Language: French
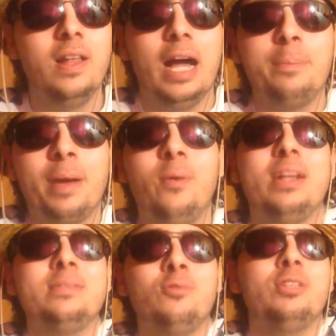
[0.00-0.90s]
Après,
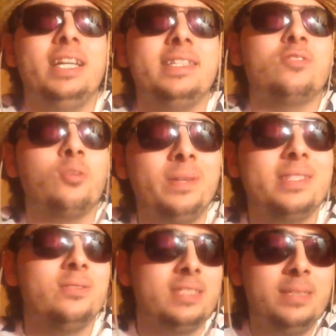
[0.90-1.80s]
voilà, bon, il a été
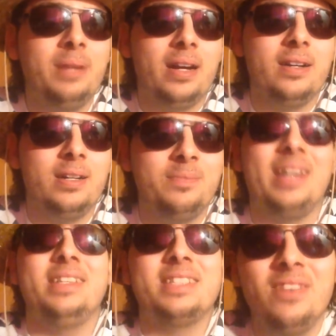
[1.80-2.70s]
surpassé aussi par, euh,
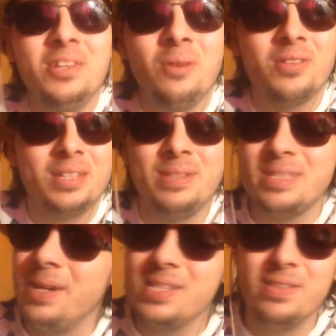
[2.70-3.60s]
par les événements,
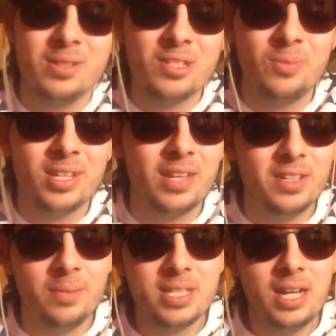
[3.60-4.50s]
dépassé par les événements, sans quoi qu'il avait
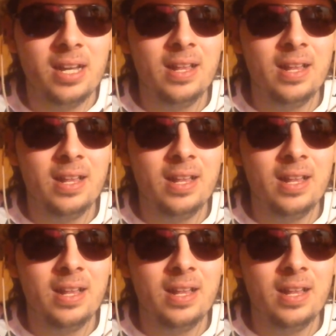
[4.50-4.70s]
comme ça.